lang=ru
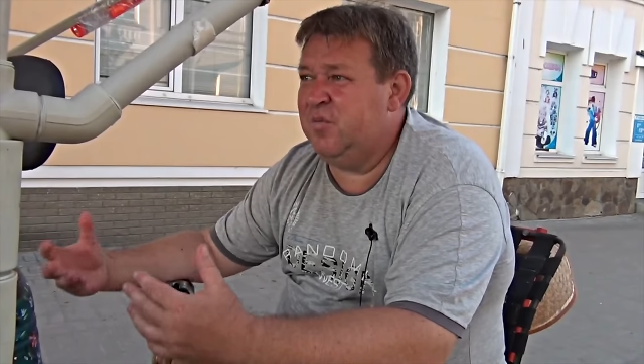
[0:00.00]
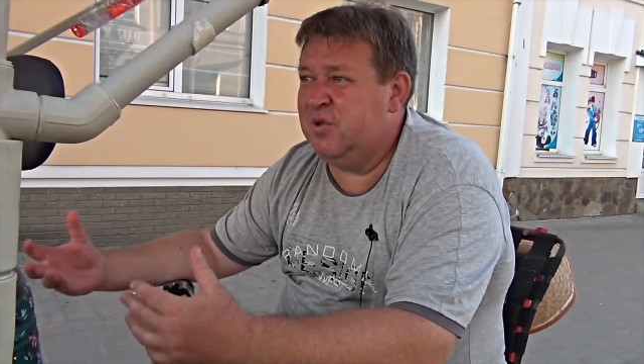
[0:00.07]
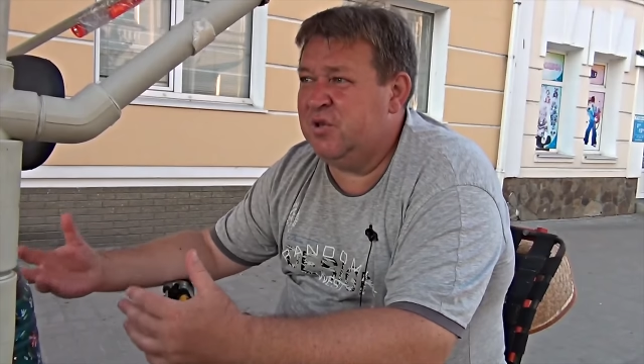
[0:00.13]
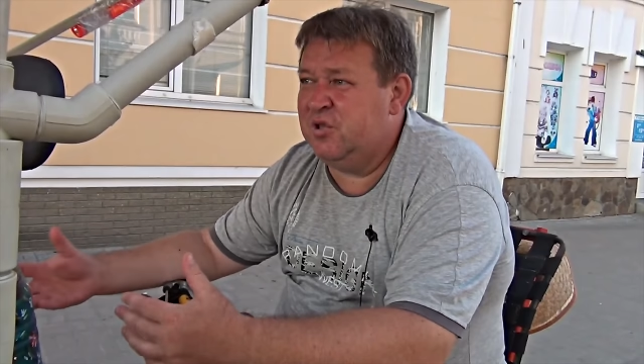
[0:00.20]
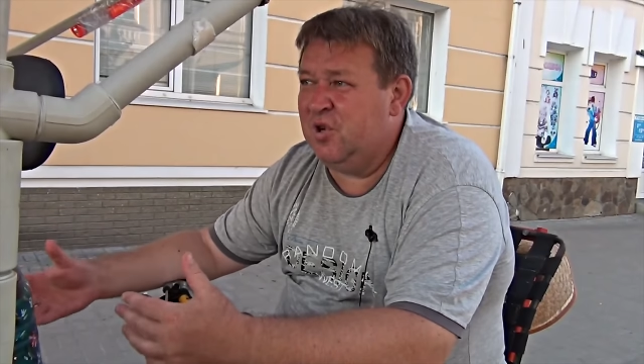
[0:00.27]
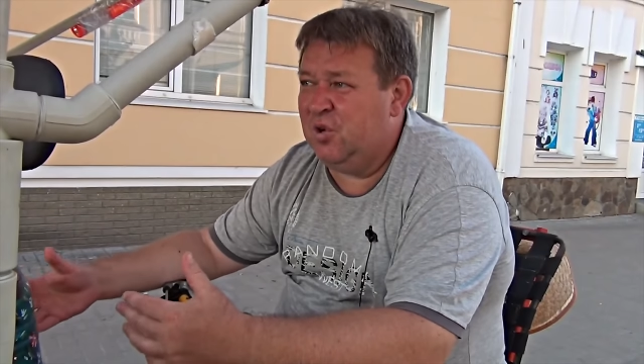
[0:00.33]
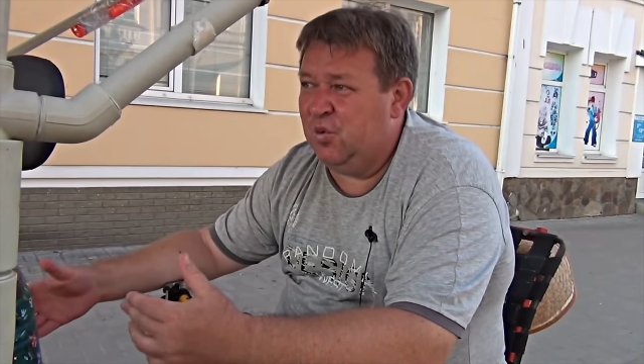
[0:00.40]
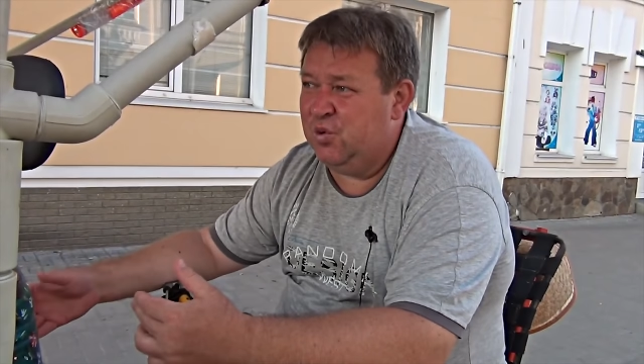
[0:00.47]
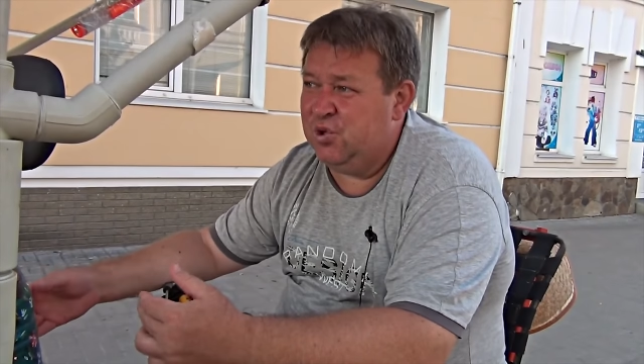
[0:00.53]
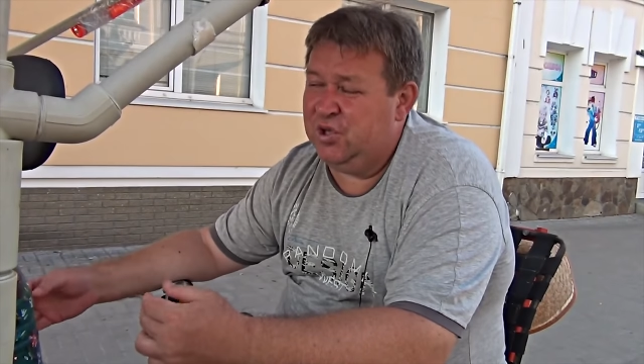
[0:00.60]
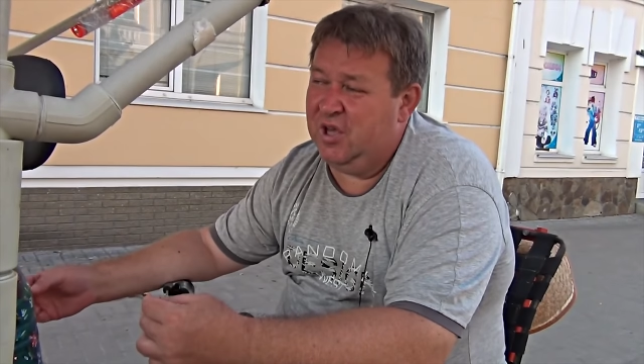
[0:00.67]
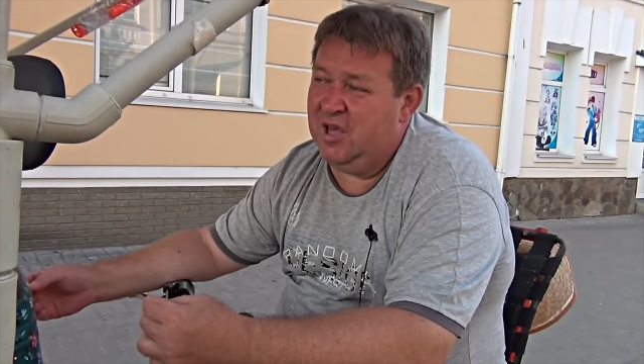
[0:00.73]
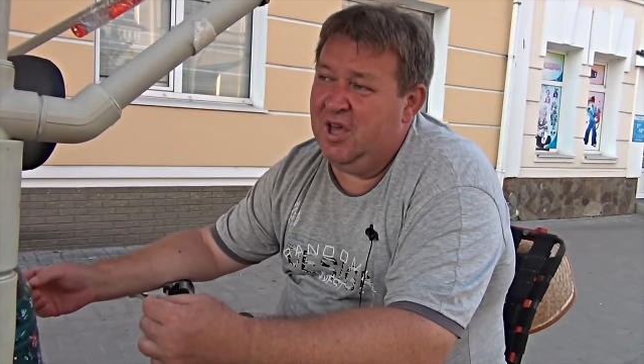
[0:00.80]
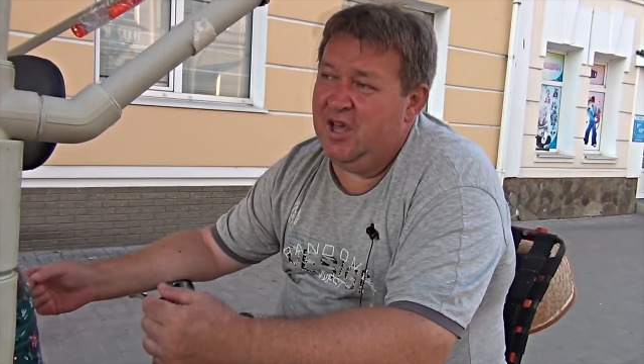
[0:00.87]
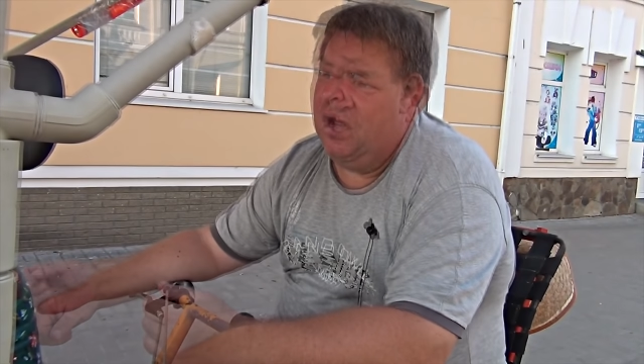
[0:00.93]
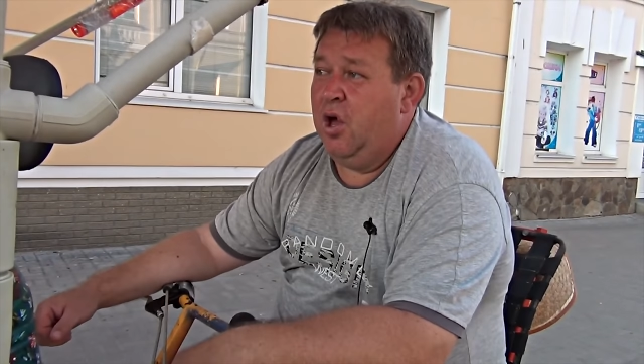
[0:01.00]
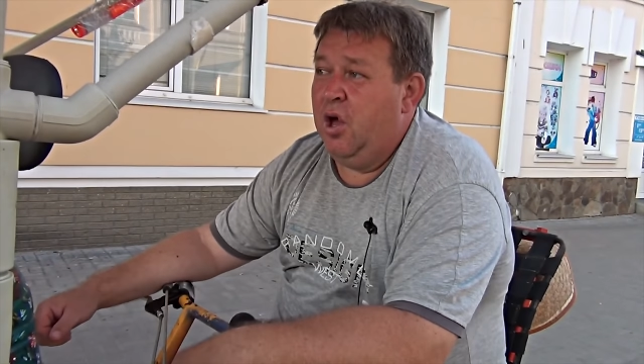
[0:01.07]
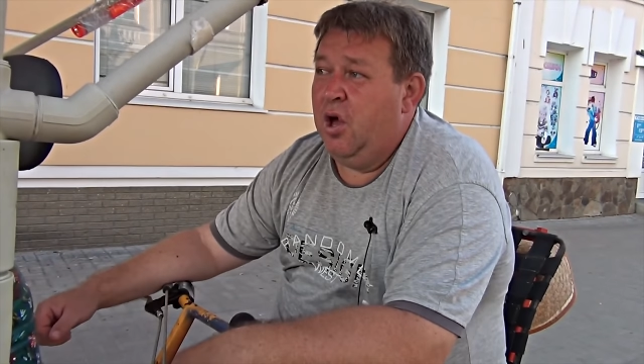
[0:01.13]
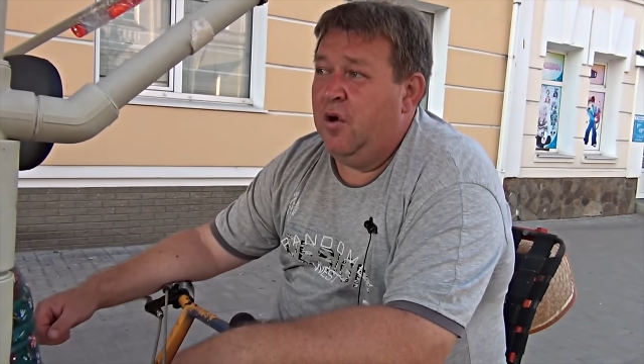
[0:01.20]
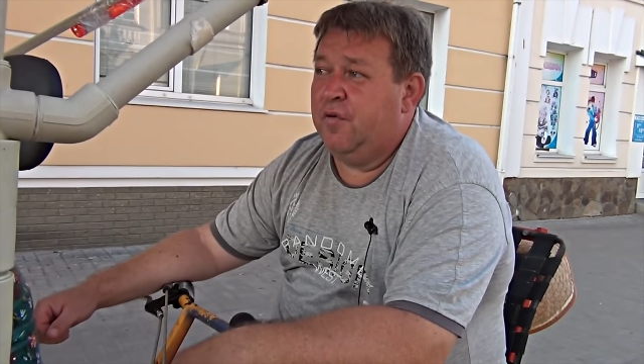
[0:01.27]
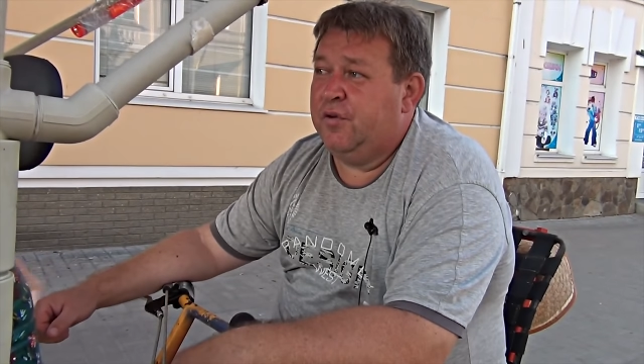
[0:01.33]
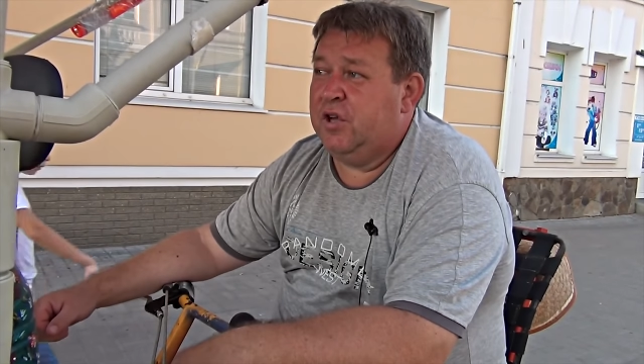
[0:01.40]
безделушки.
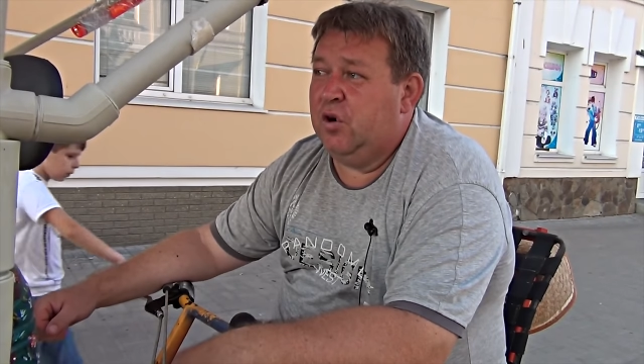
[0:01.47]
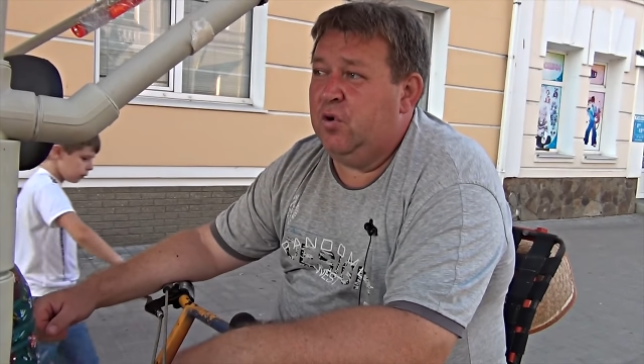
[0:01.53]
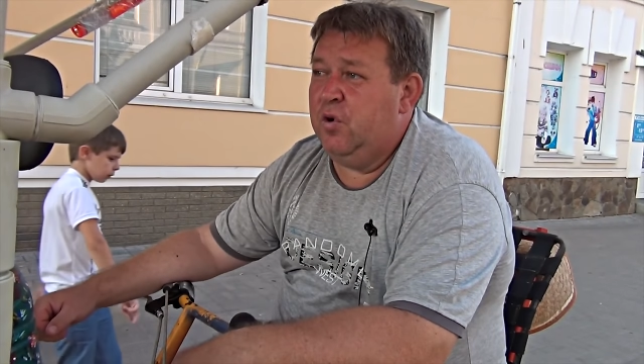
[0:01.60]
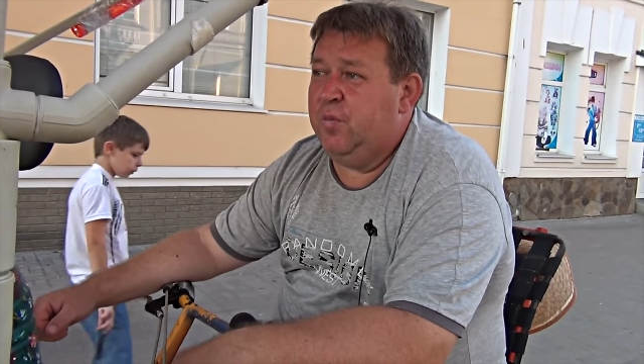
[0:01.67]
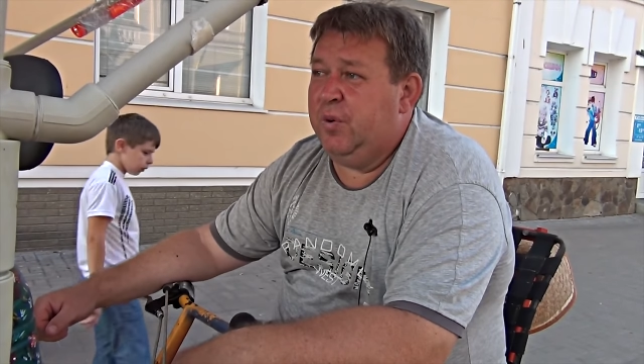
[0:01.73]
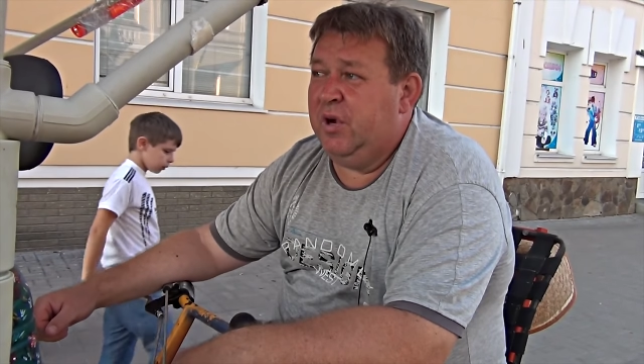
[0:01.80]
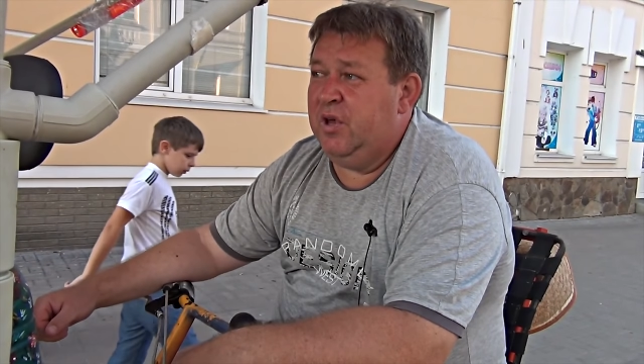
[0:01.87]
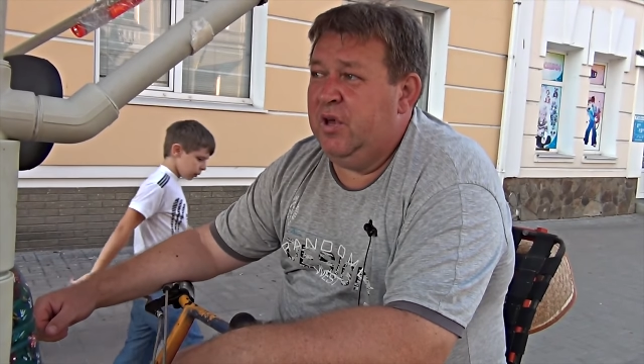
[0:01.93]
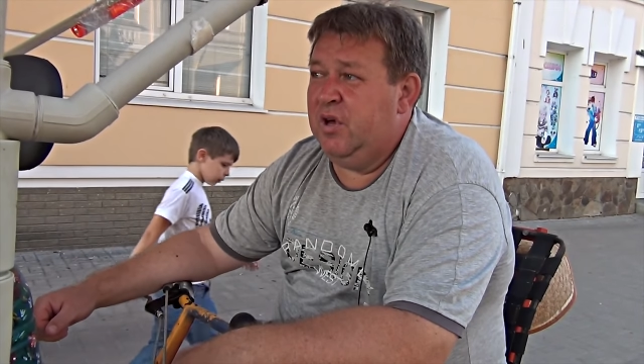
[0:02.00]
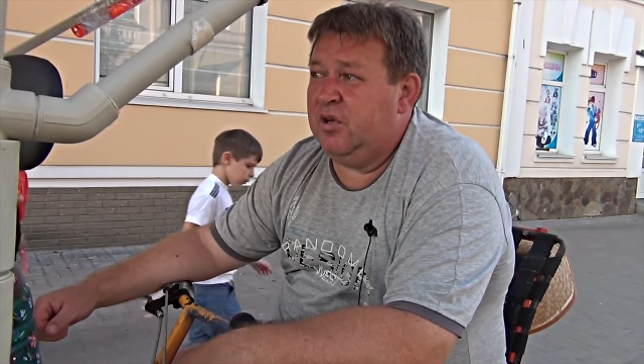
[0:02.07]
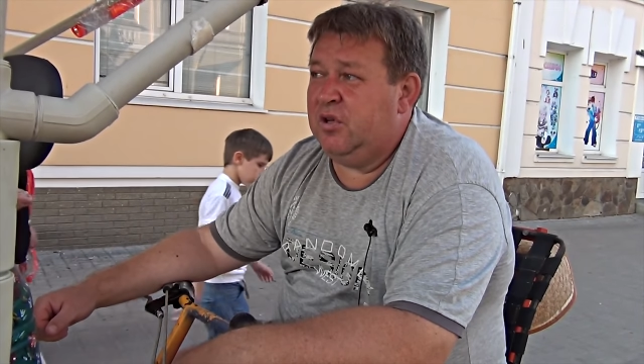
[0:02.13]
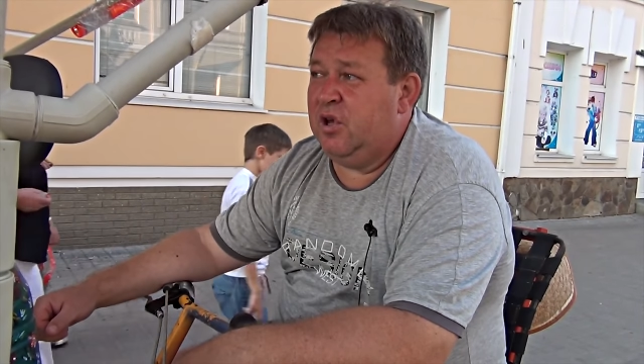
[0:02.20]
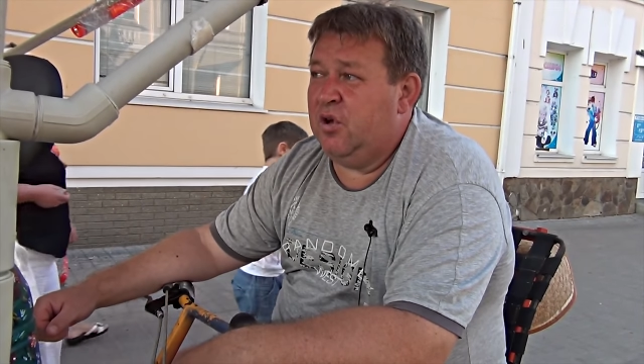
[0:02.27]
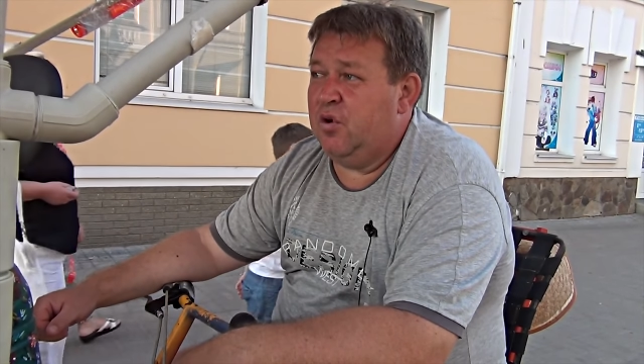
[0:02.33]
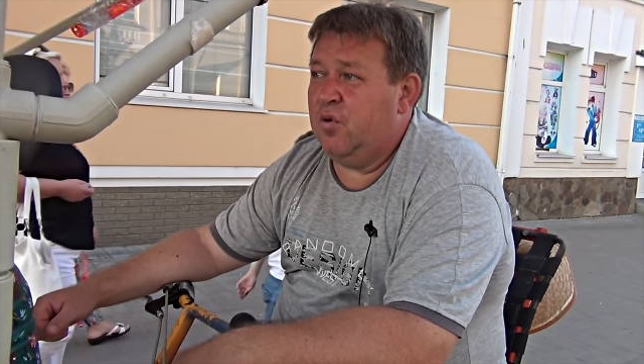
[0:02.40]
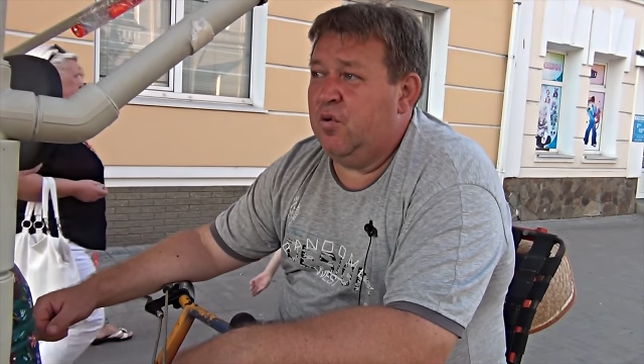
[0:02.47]
Второй проект